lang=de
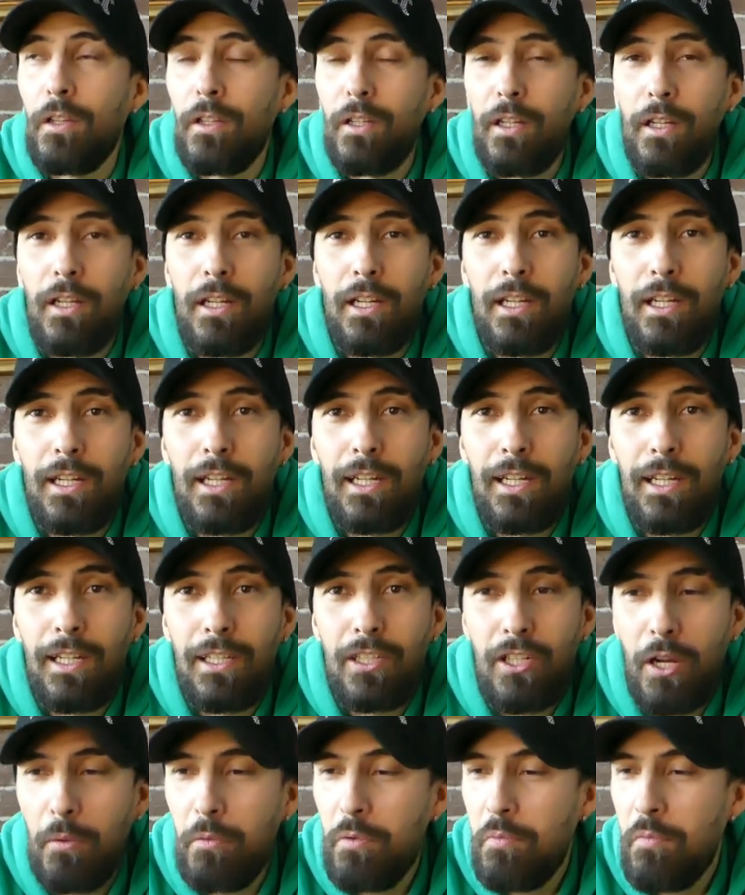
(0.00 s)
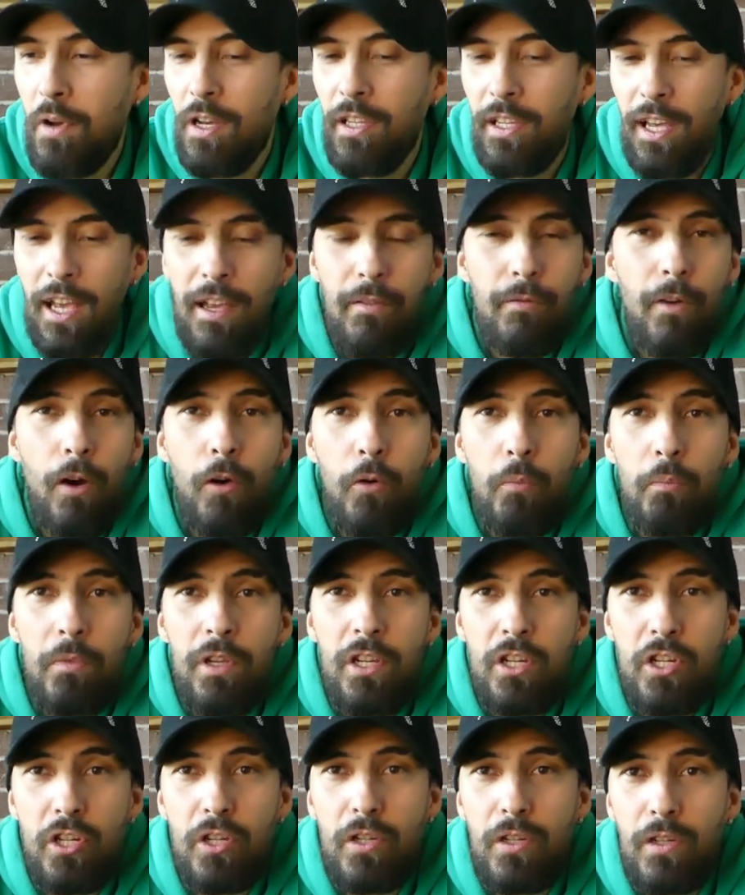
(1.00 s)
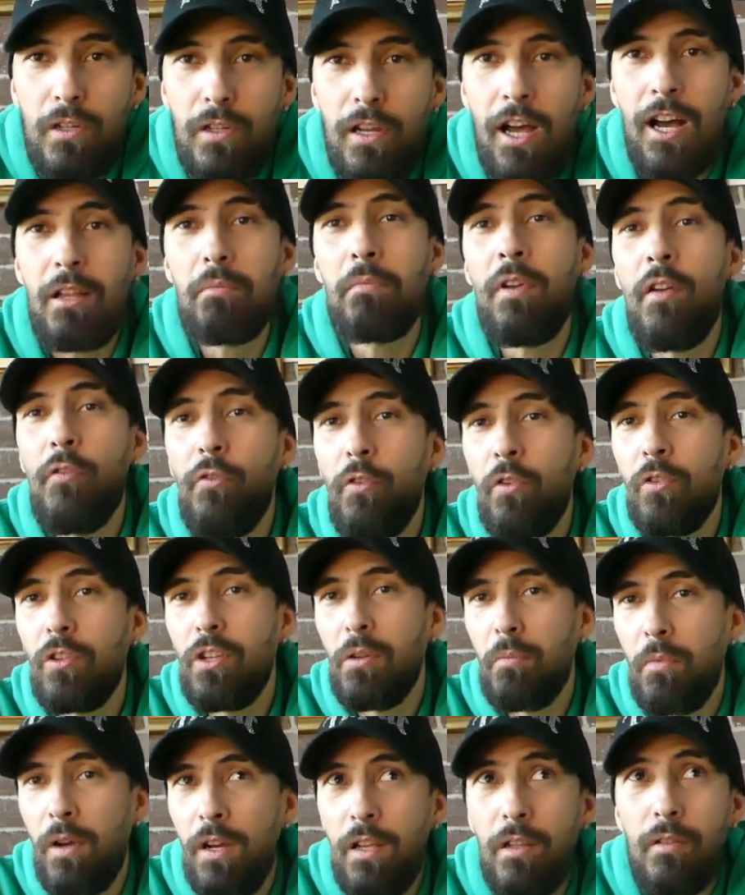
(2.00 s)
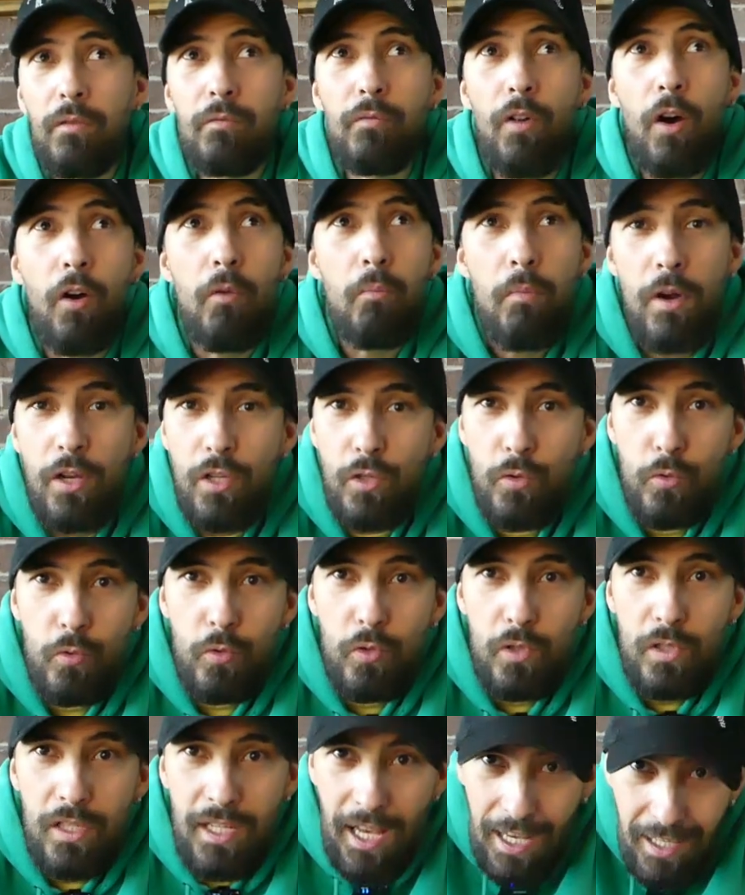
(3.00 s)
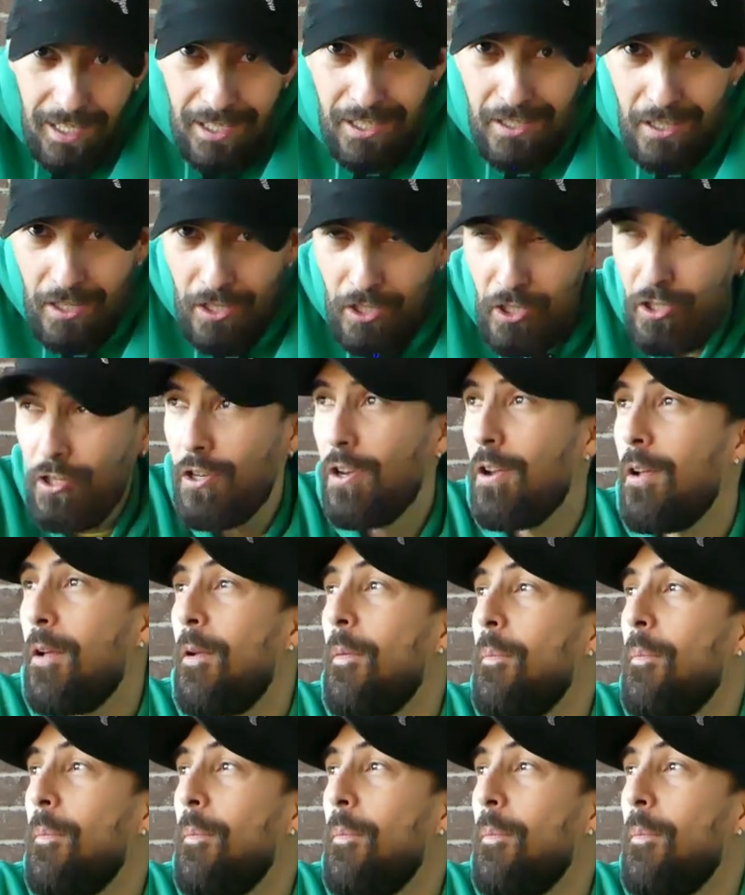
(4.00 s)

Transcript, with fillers: äh, ich habe gemeint, ey, warum nicht? Da hat mein Freund gemeint, warum machst du es jetzt nicht?